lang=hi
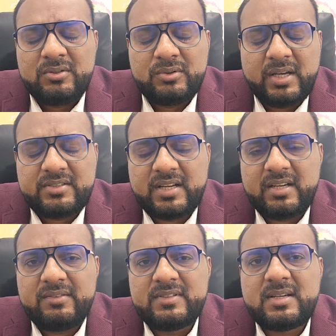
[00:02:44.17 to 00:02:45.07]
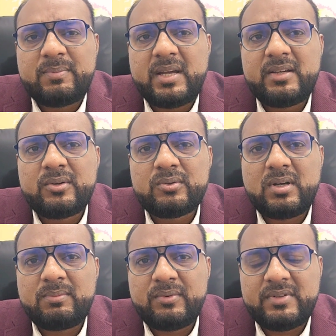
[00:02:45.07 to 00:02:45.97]
जो है शेंगन वीज़ा अप्लाई करो तो
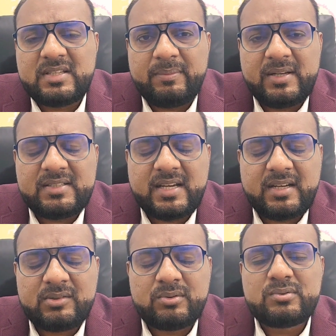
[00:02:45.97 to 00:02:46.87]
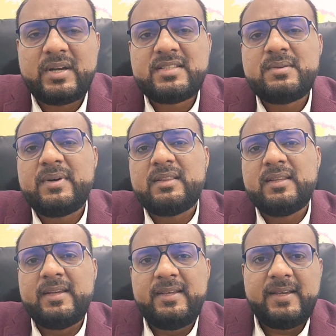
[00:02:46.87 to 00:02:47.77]
आपको वीज़ा मिल जाएगा दोस्तों ऐसी बात
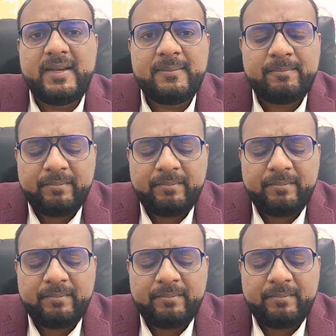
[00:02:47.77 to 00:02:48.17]
नहीं है